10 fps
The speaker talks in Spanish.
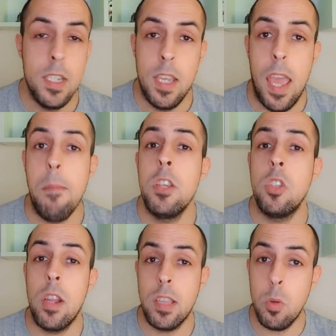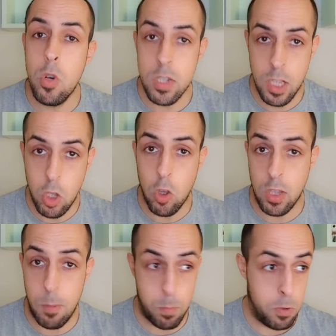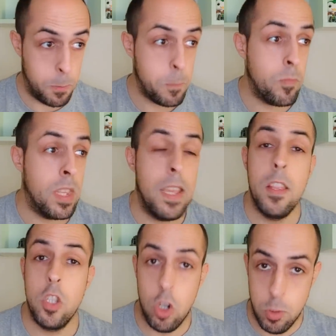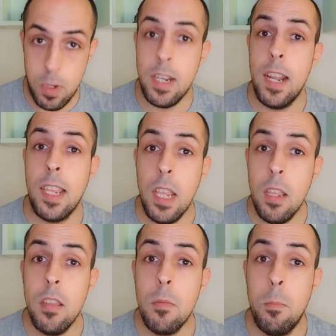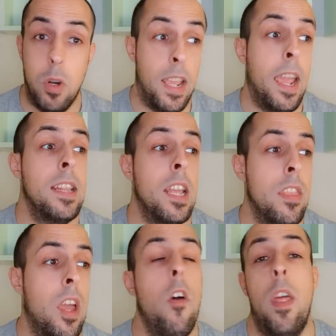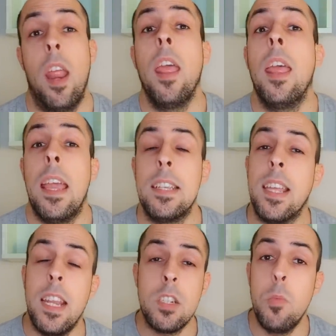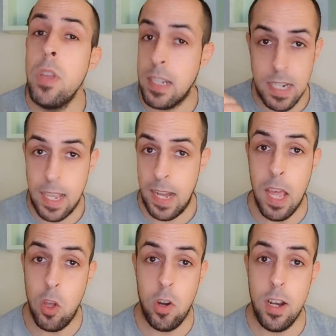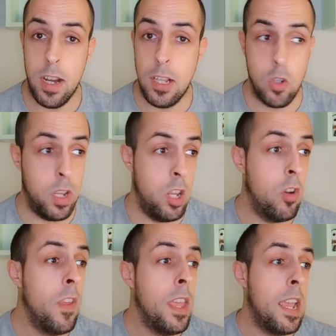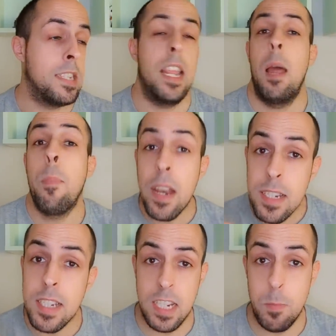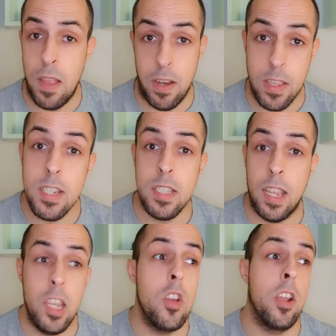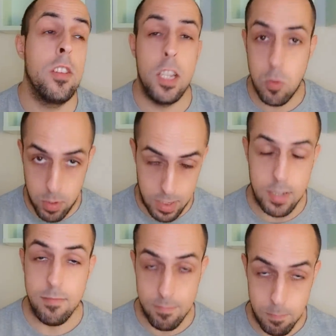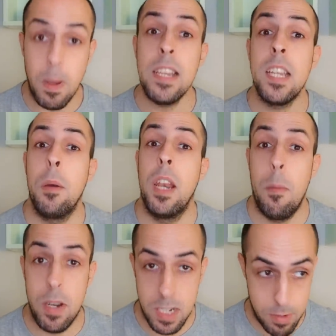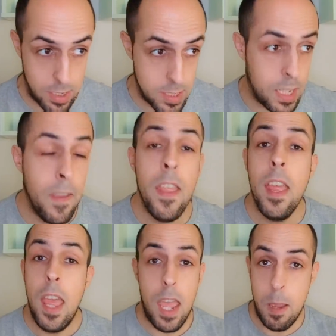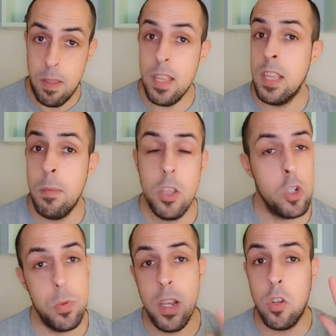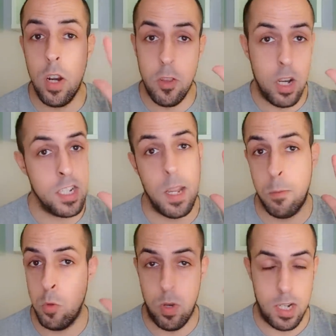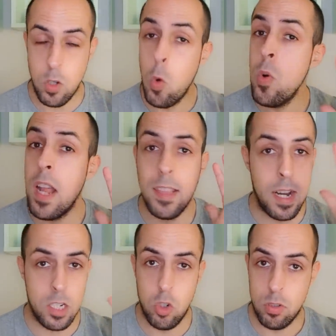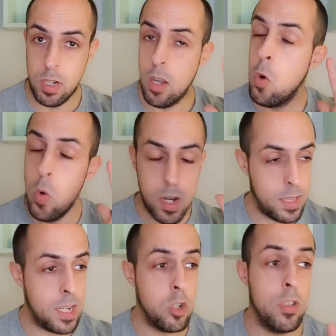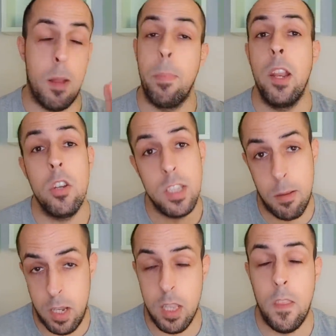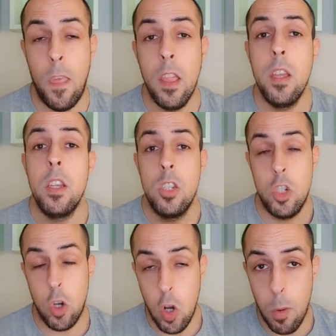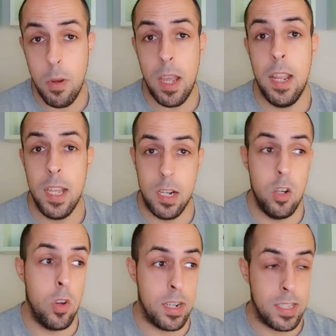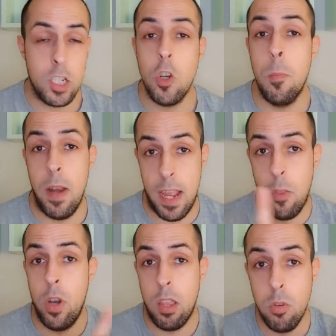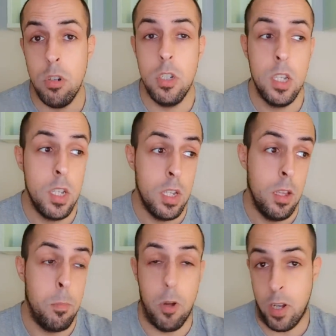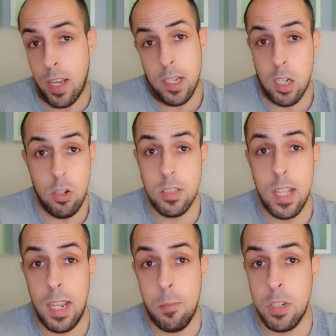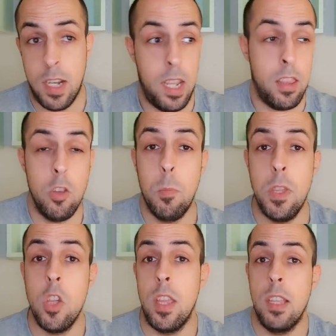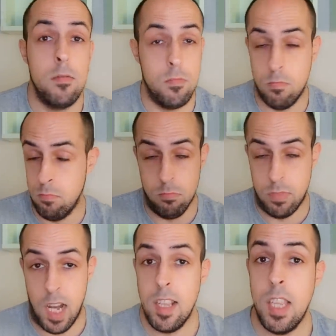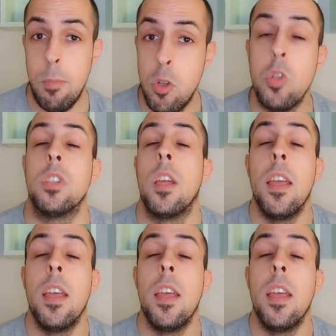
He visto artículos de todo tipo y he dicho, los voy a traer aquí porque hay gente que dice, joder, es que eres muy exagerado con el relato, Quillo. Es que la prensa es madridista, Quillo, que no te das cuenta. Vais a ver la prensa madridista. Evidentemente os voy a ir colgando las capturas, una tras otra, una tras otra, pero esta vez solo voy a leer lo que está sombreado en azul, porque si no estaríamos aquí haciendo un vídeo de 30 mm, minutos